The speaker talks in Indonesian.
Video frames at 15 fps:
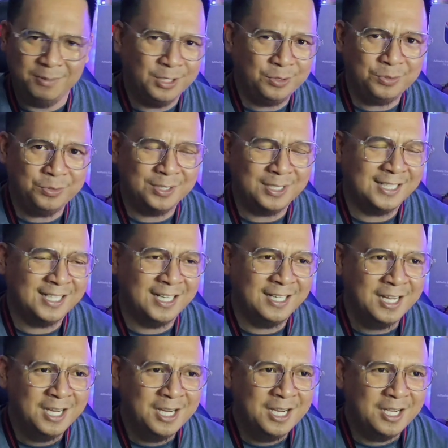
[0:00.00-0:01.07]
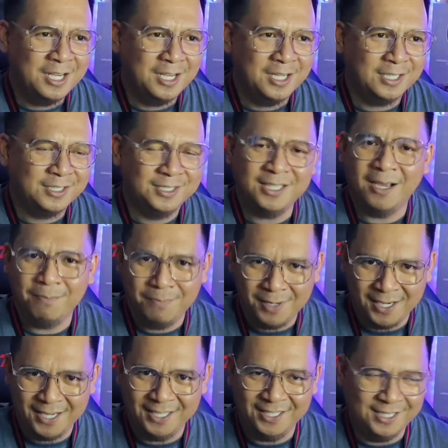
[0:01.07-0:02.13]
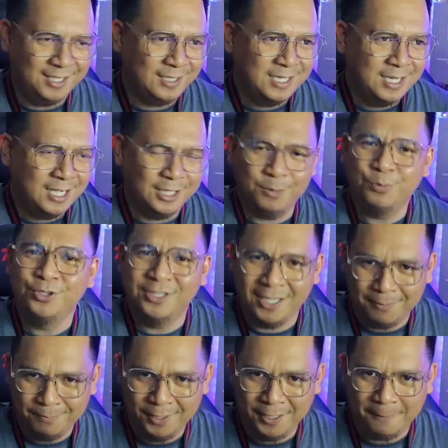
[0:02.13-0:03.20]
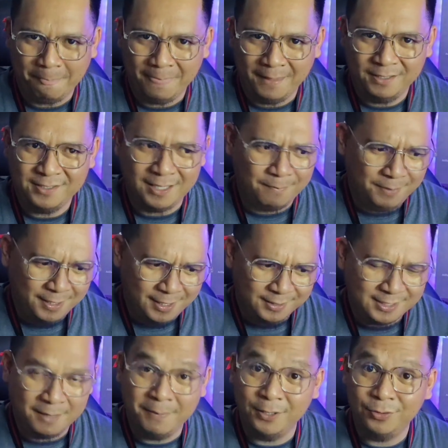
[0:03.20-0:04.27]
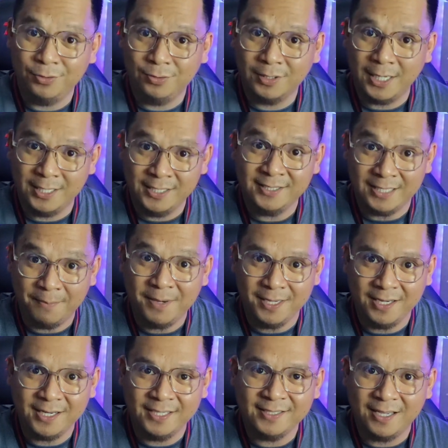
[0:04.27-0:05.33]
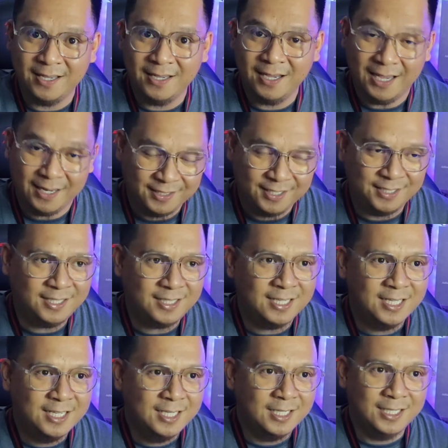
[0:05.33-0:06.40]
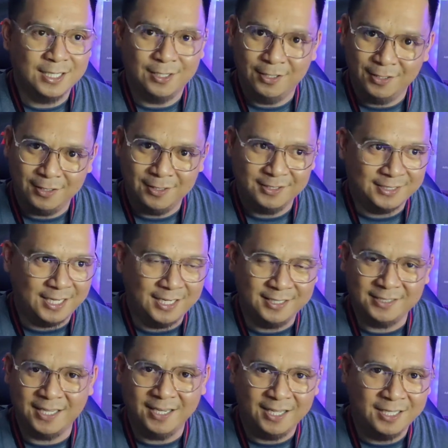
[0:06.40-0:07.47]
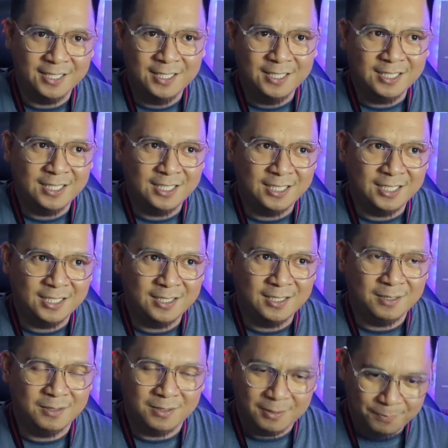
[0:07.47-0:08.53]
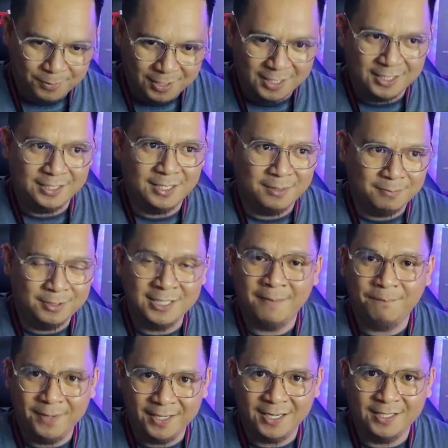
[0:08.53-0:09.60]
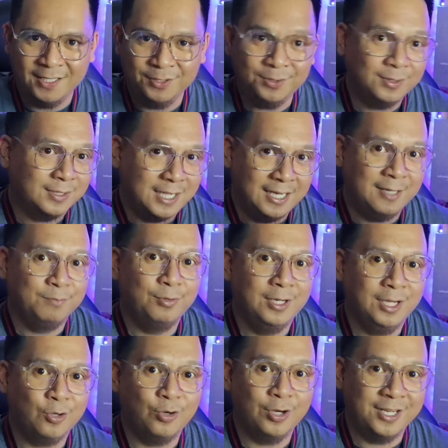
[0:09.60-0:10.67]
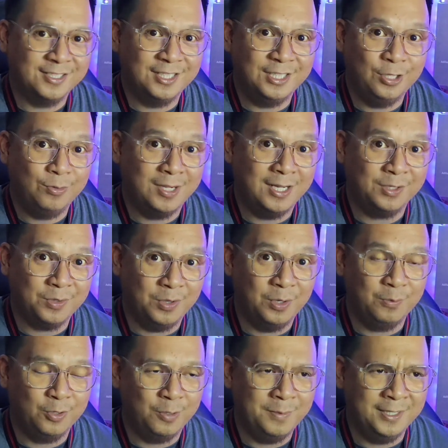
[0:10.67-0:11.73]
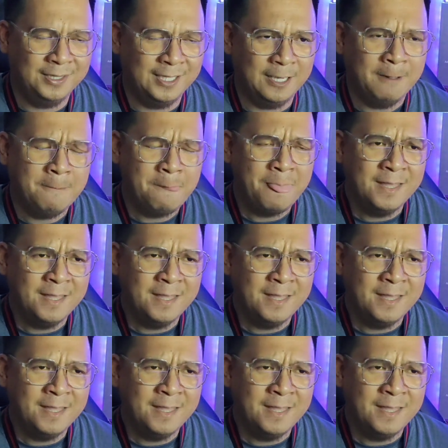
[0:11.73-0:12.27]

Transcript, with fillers: Begitu juga dengan uh, cabai ya ataupun cabai Nah, cabai dan cabai itu kayaknya sama ya, guys. Uh, artinya uh, kalau saya salah uh, orang kata menyampaikannya tuh kalian boleh koreksi di ruangan kolom komentar.